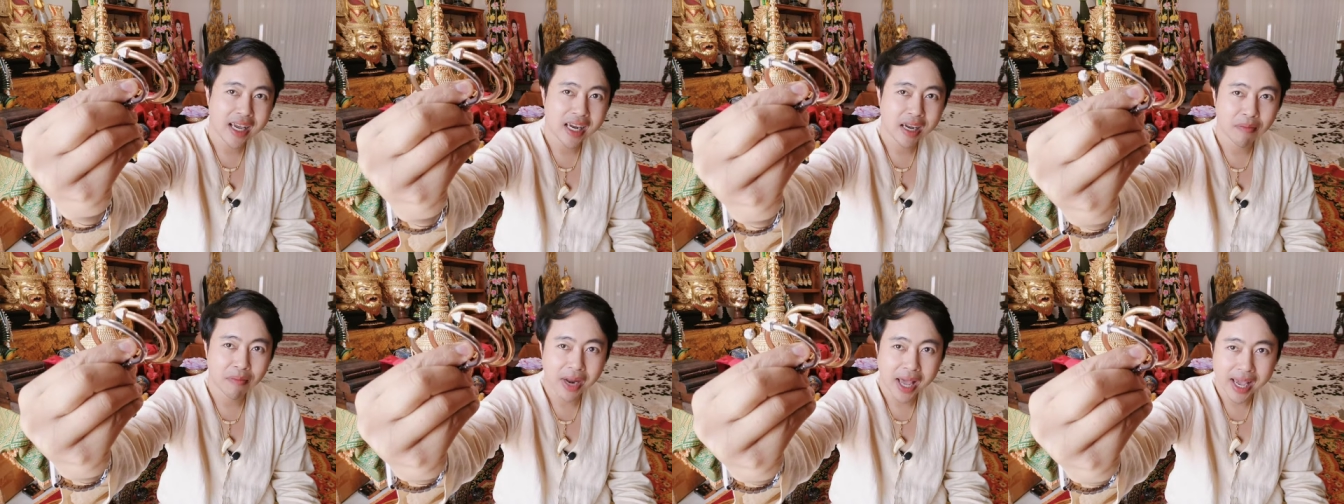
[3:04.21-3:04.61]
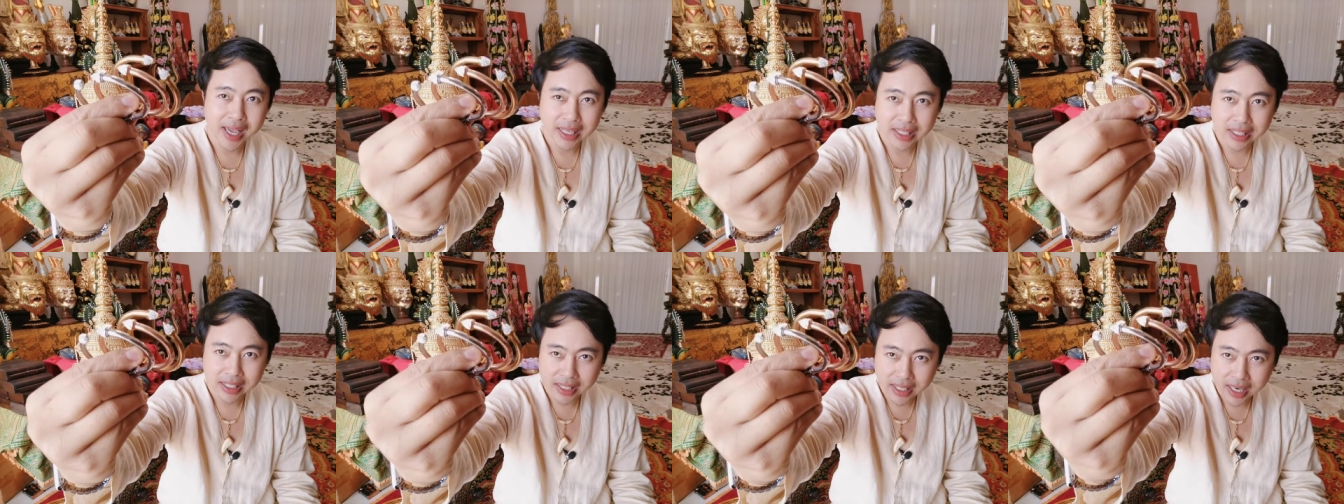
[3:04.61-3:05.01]
กำไร
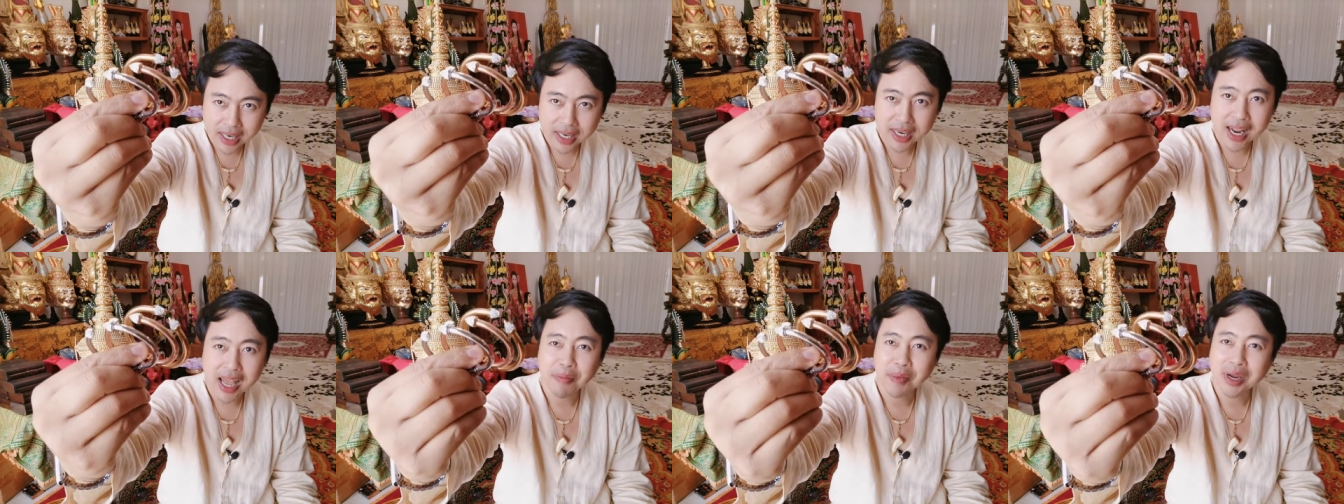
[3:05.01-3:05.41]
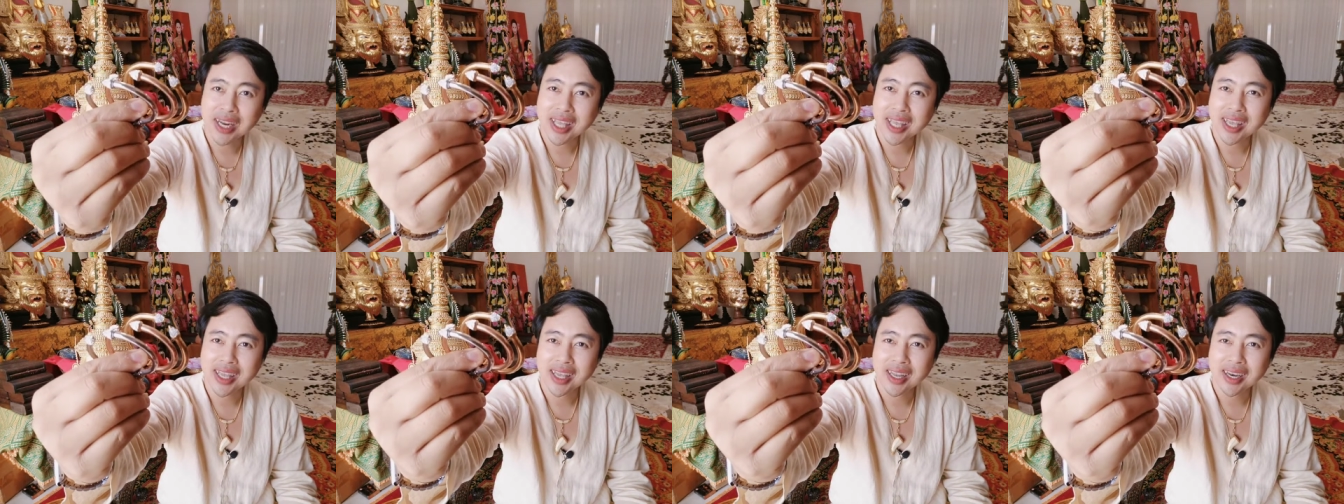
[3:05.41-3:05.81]
จินดาม
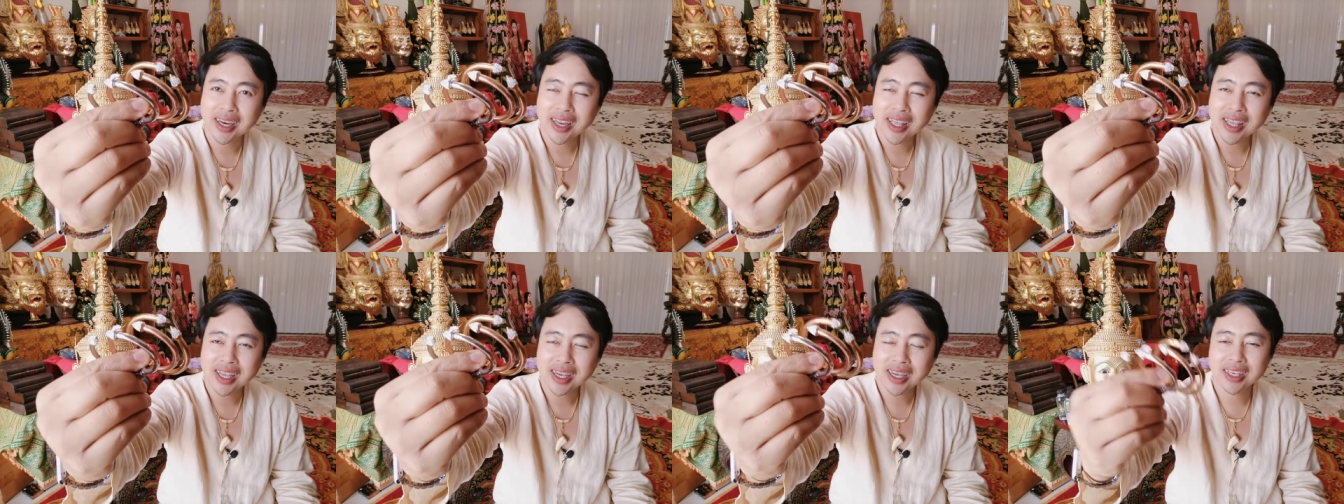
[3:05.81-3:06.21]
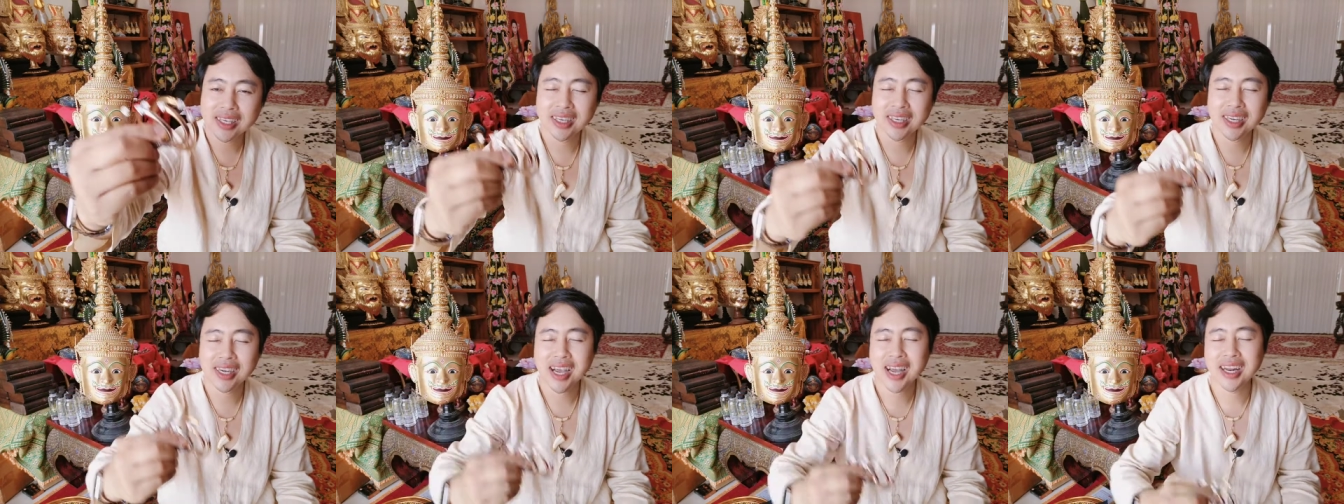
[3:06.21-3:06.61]
ณีนี่คือ
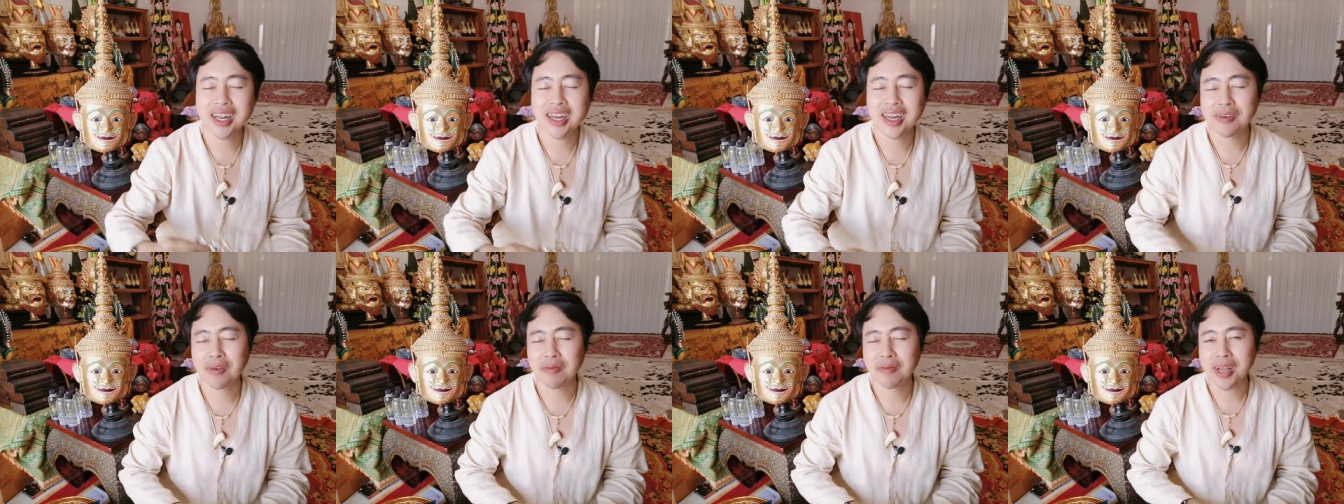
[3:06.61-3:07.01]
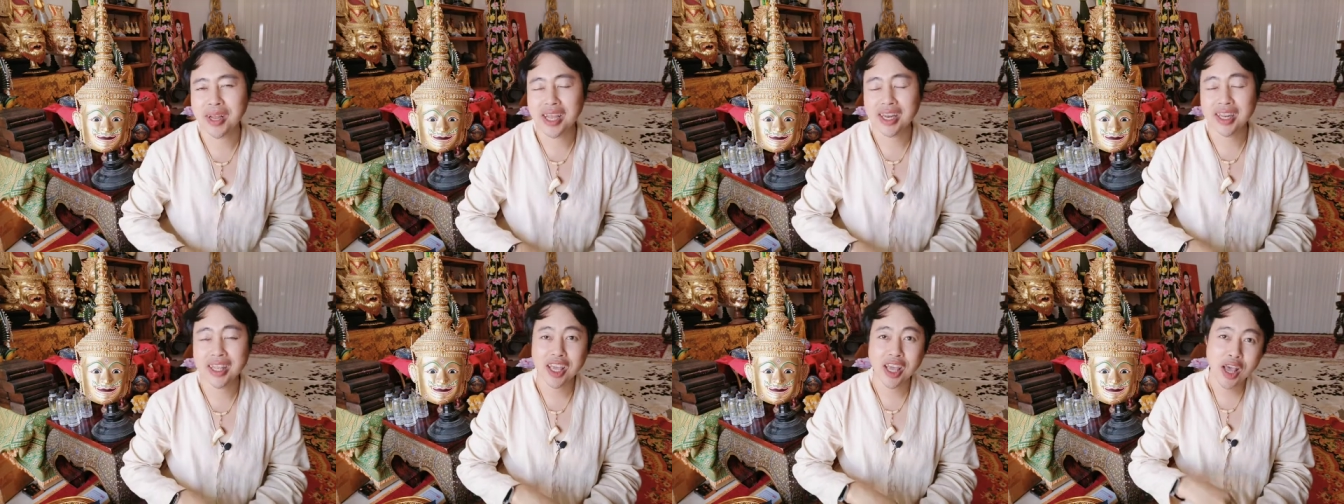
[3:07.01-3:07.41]
การแนะนำกำไร
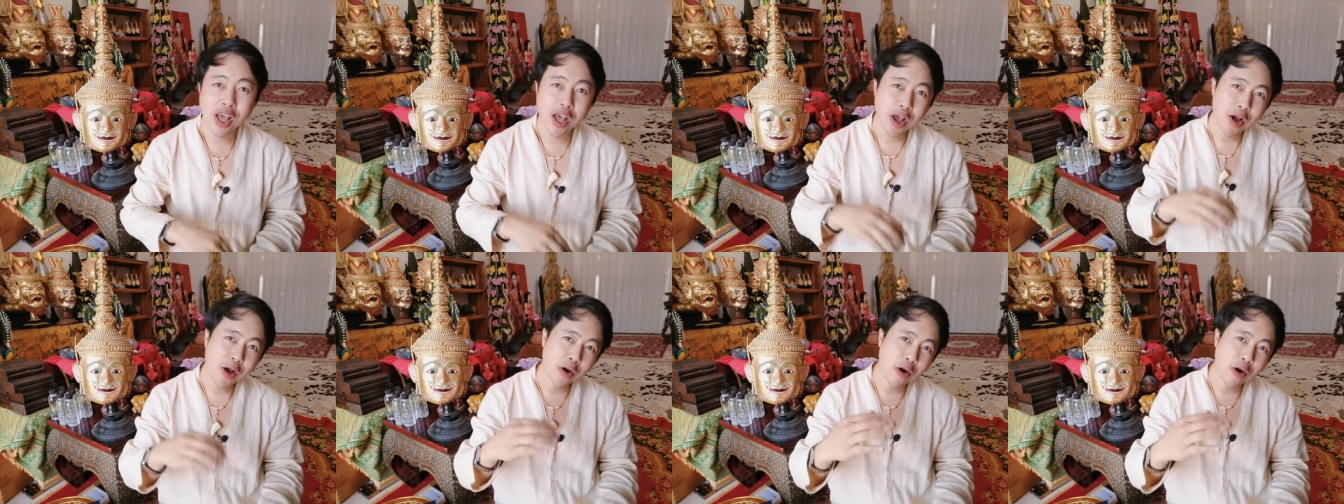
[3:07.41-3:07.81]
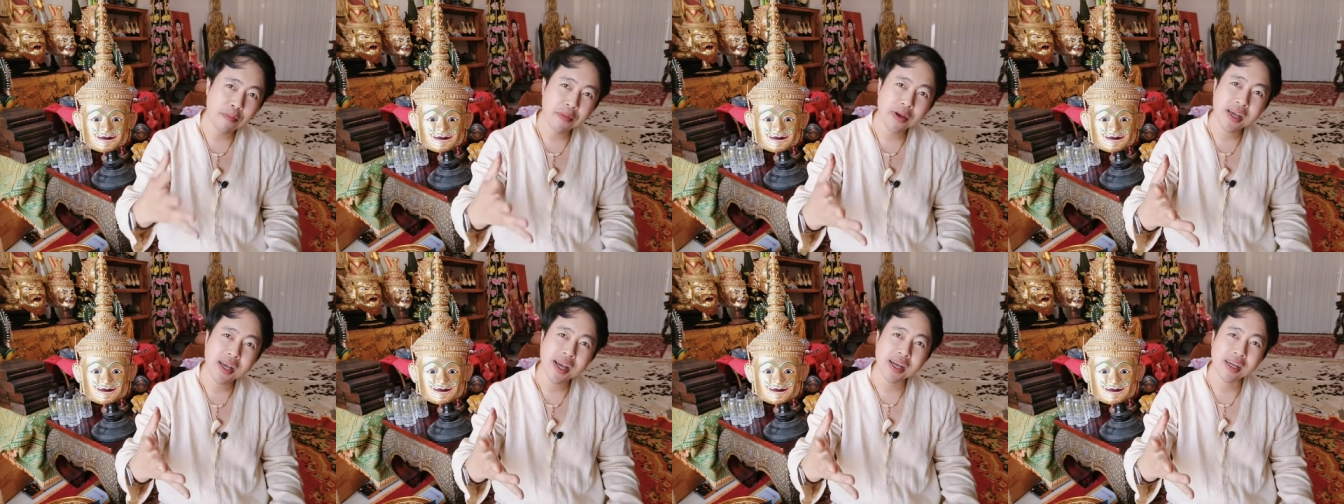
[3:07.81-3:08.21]
ที่ครบ
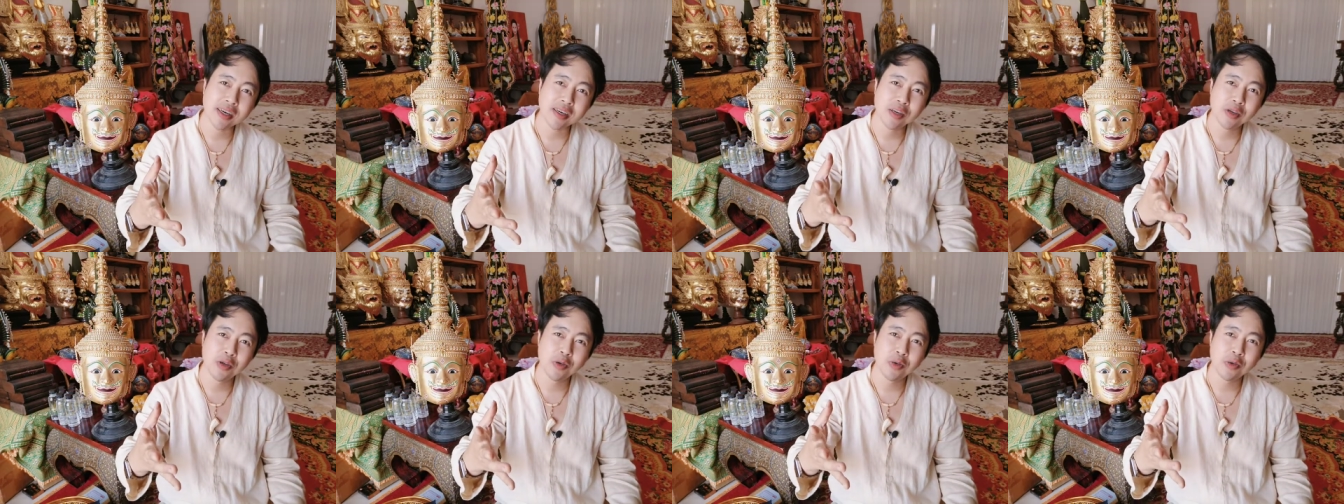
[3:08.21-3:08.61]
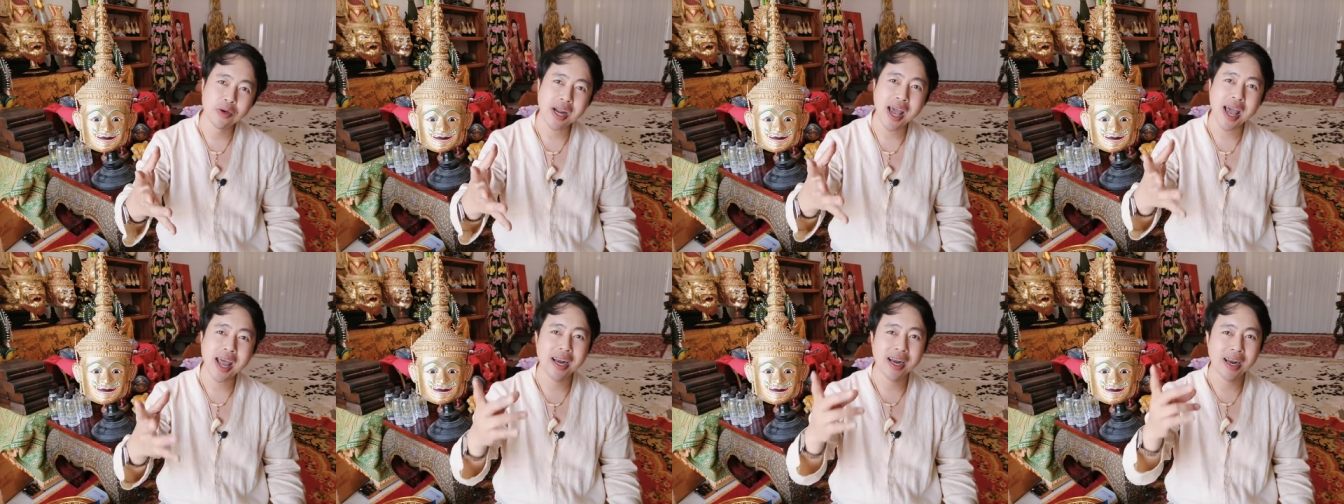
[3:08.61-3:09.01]
เครื่องทุก
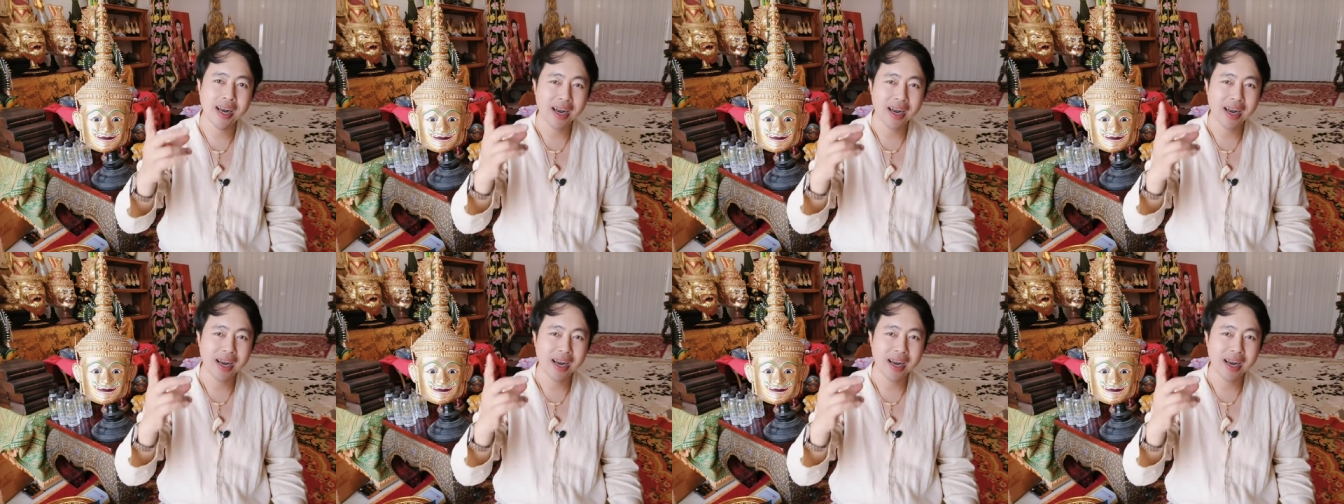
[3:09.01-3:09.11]
ด้าน